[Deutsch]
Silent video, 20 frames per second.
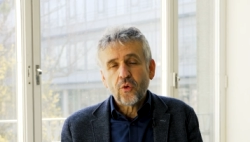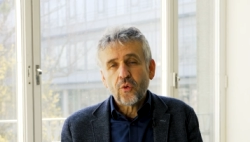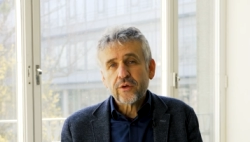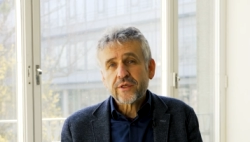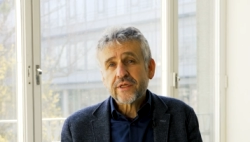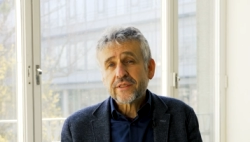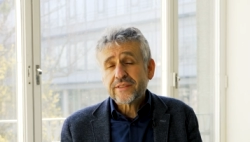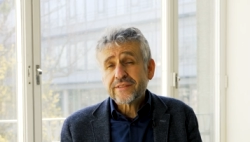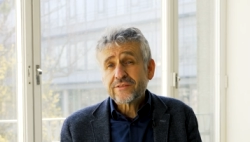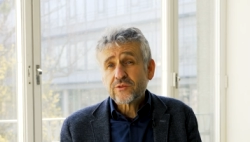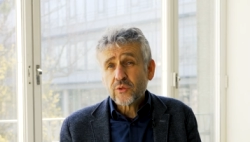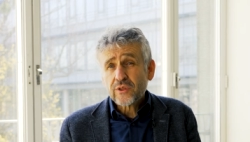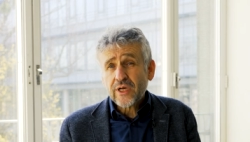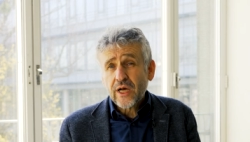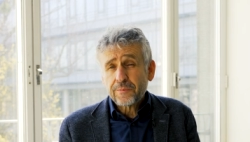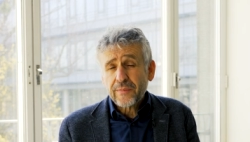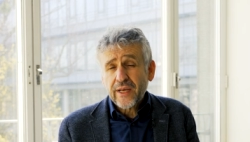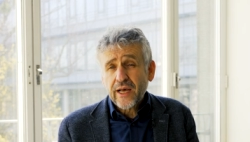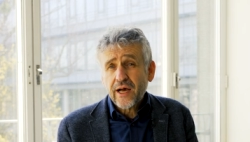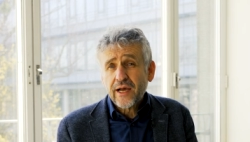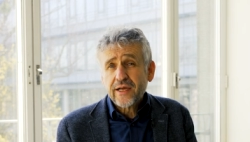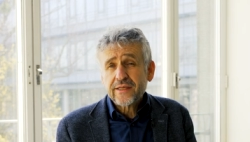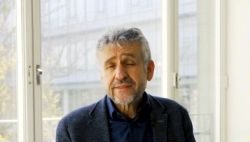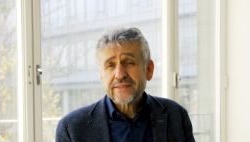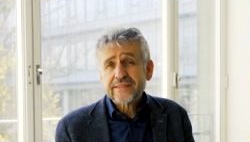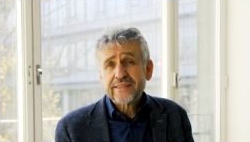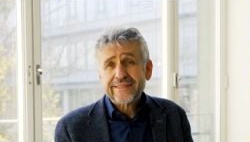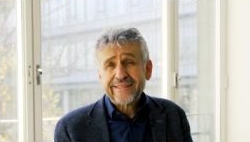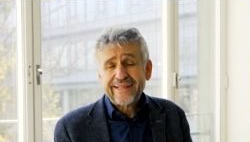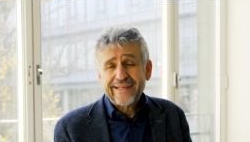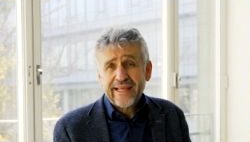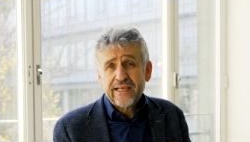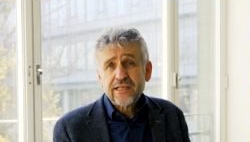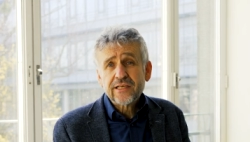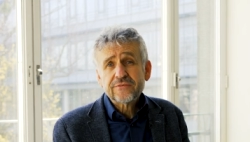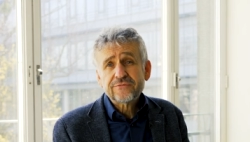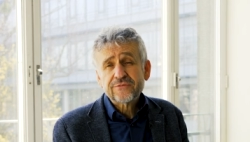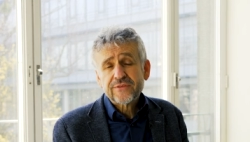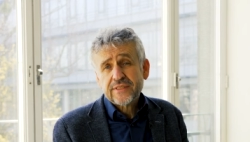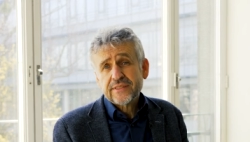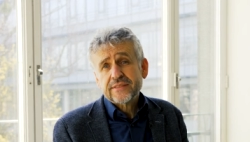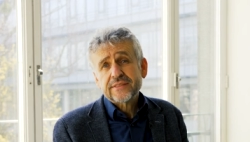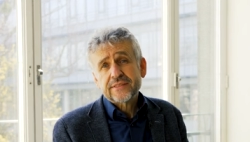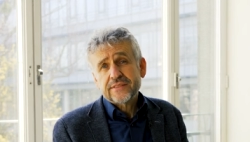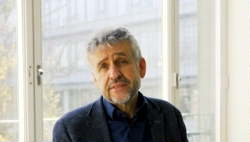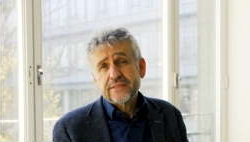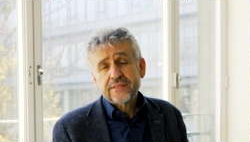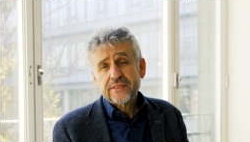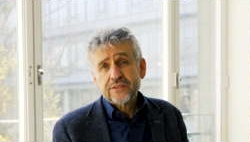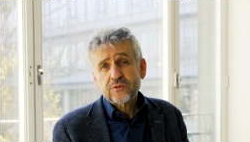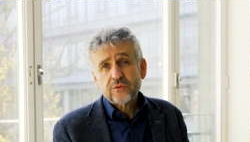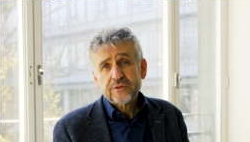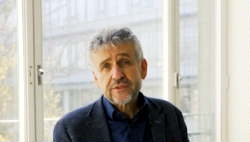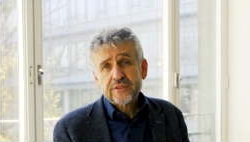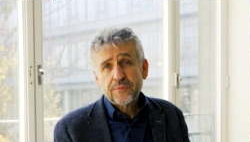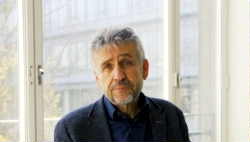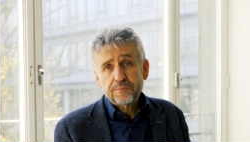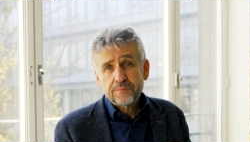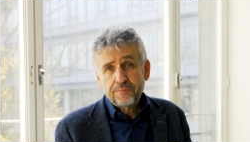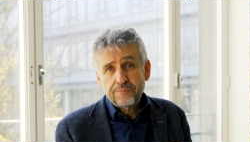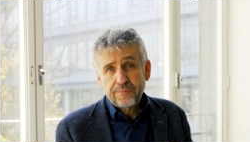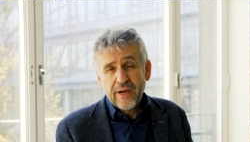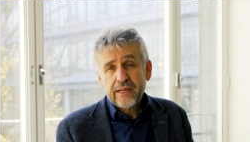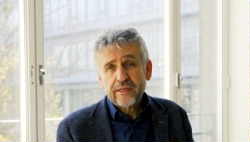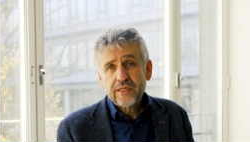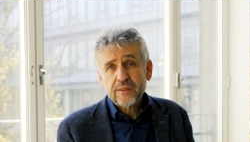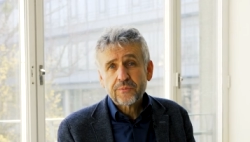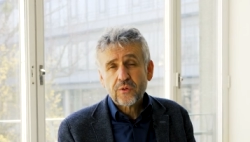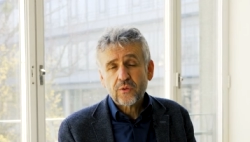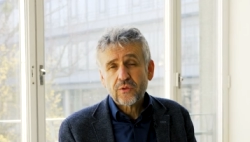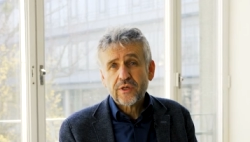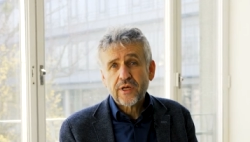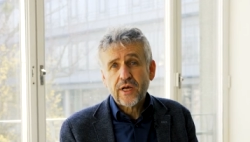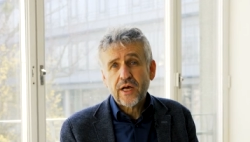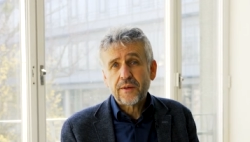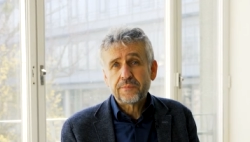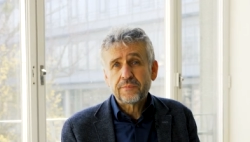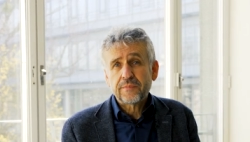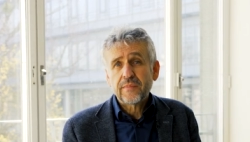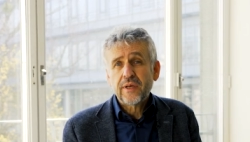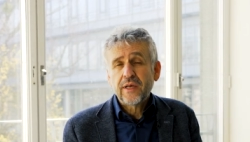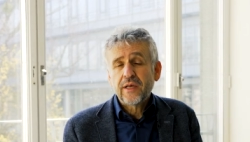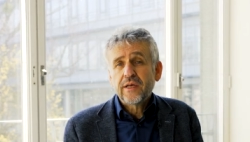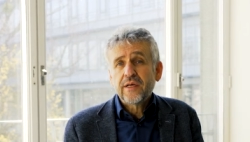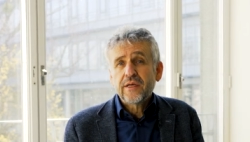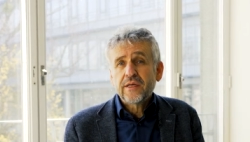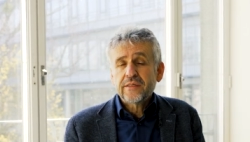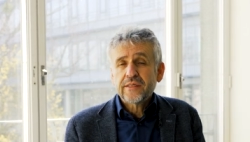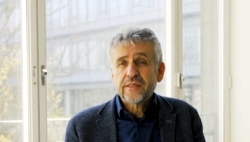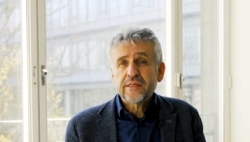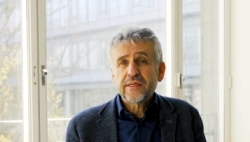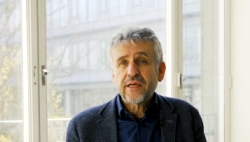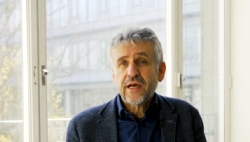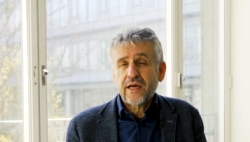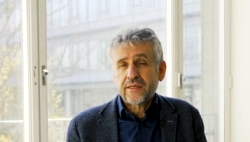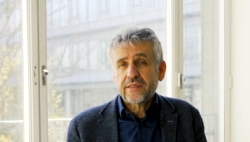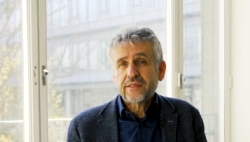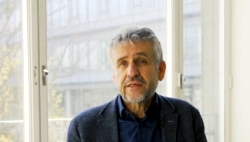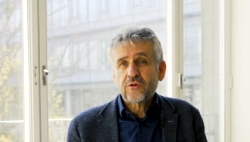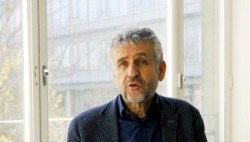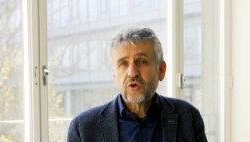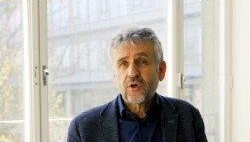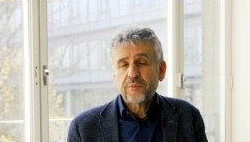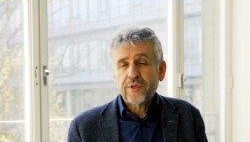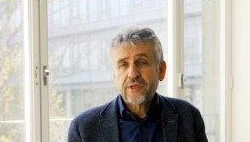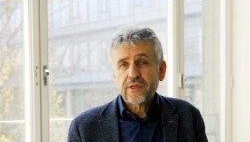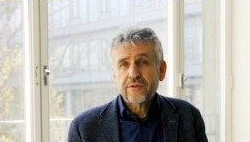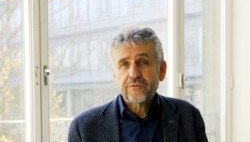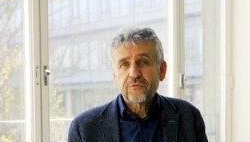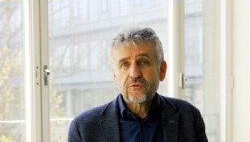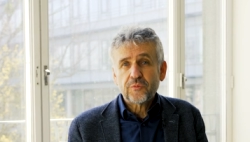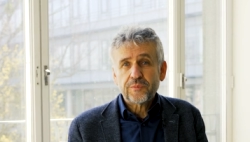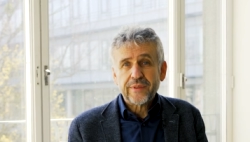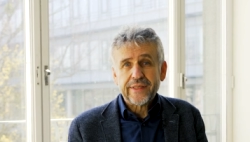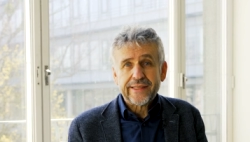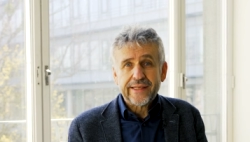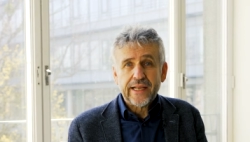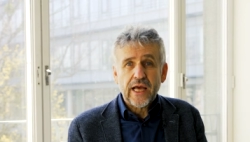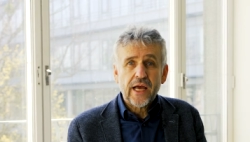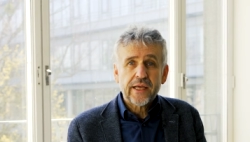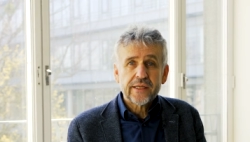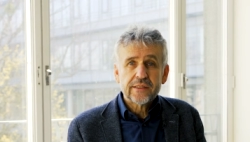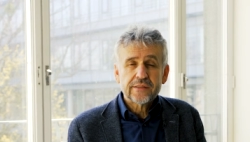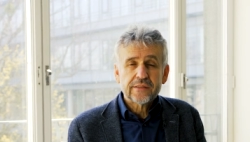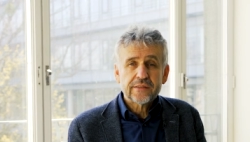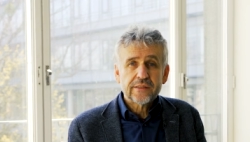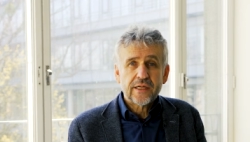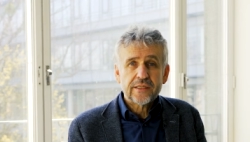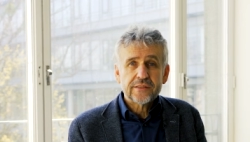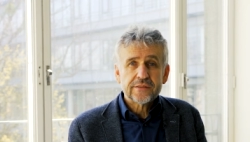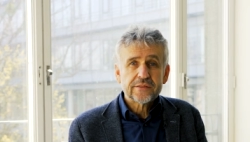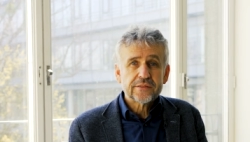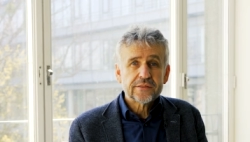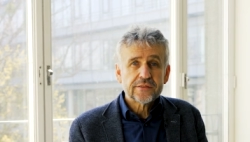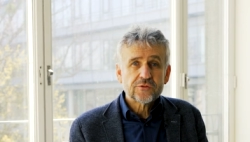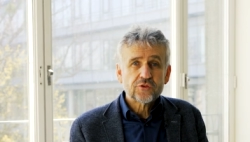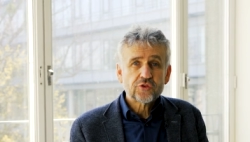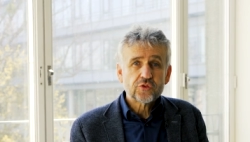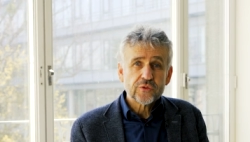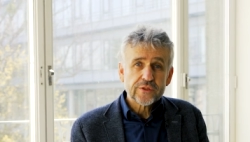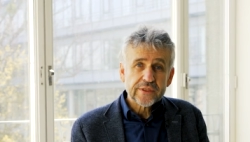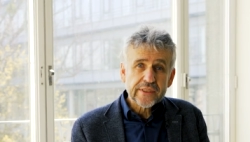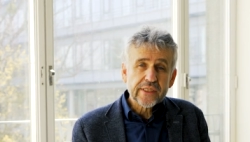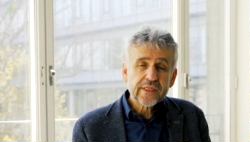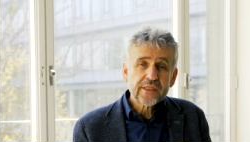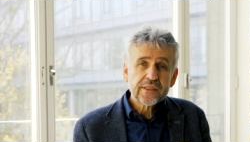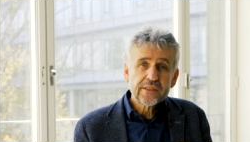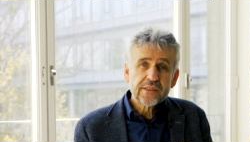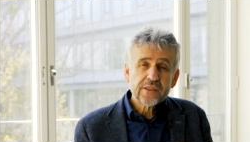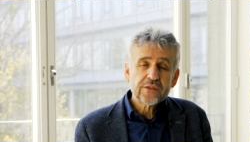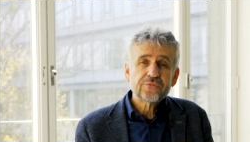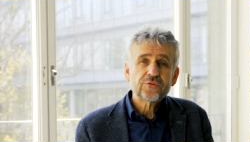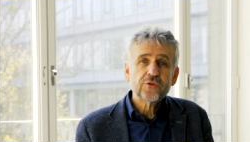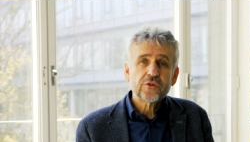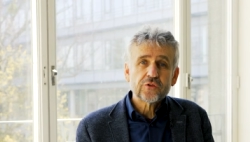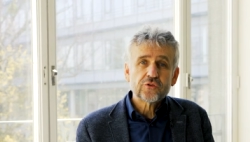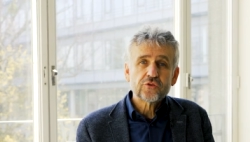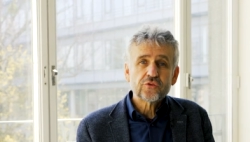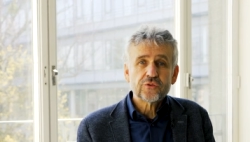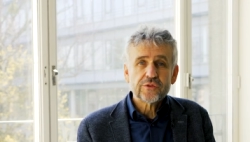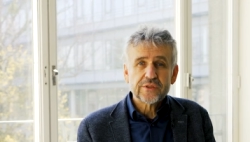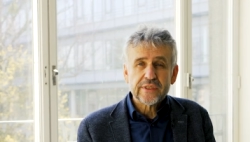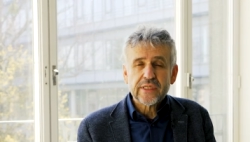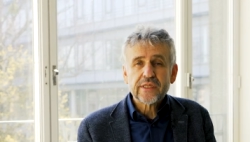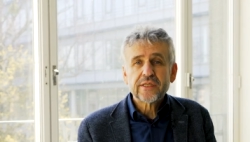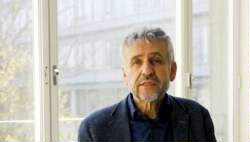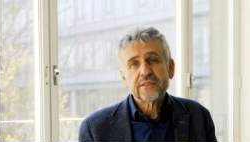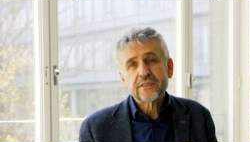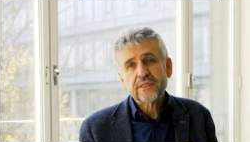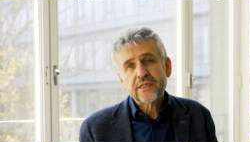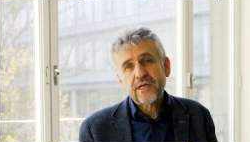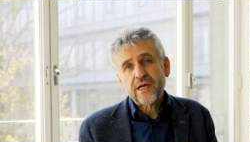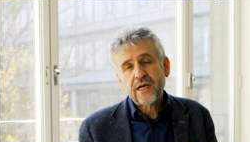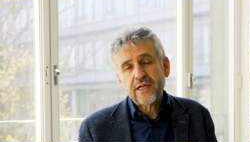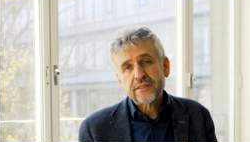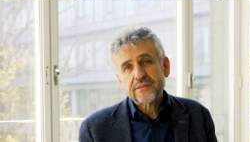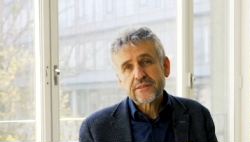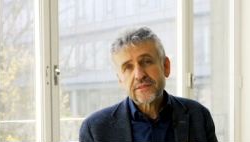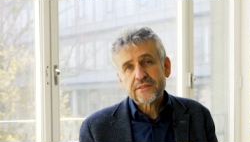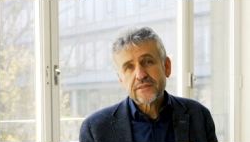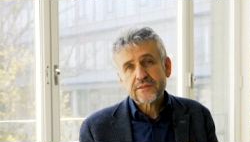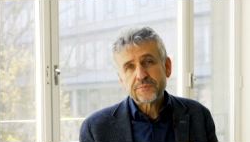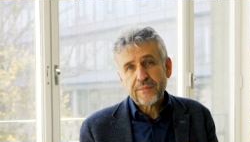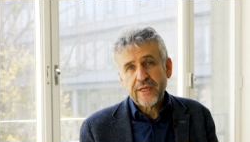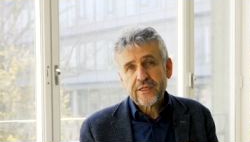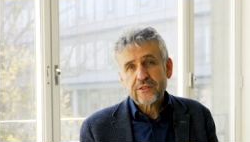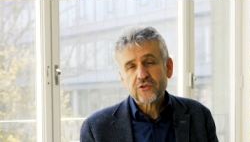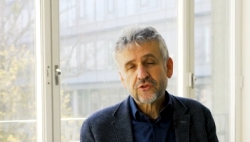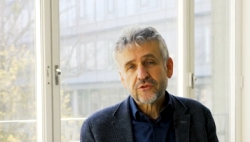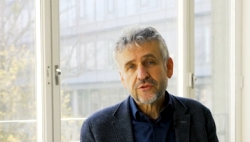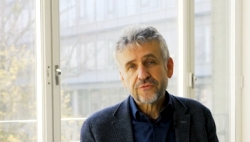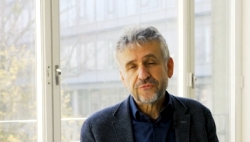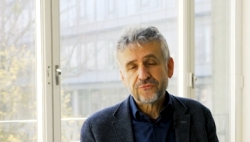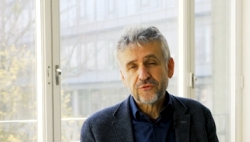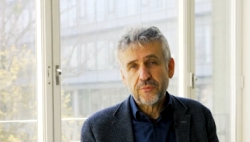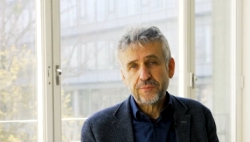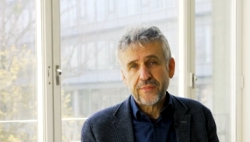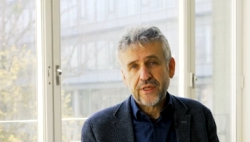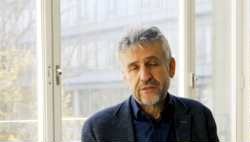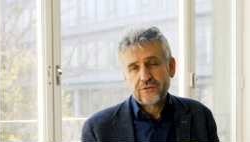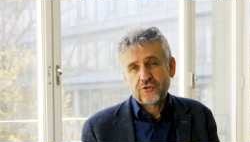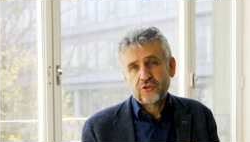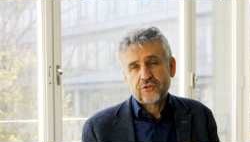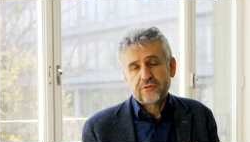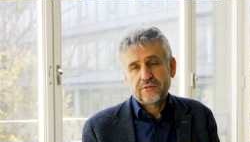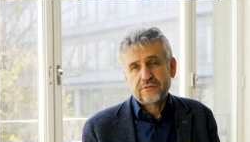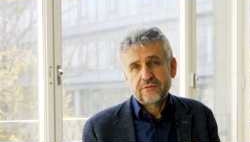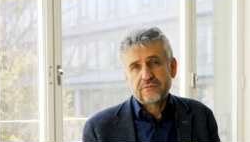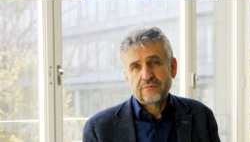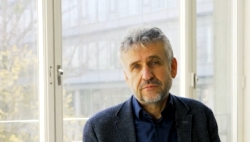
oder die sogar bereit sind, längerfristig in unserem Buddy-Programm die hier Angekommenen zu begleiten, als Studierende für Studierende, als Menschen für Menschen.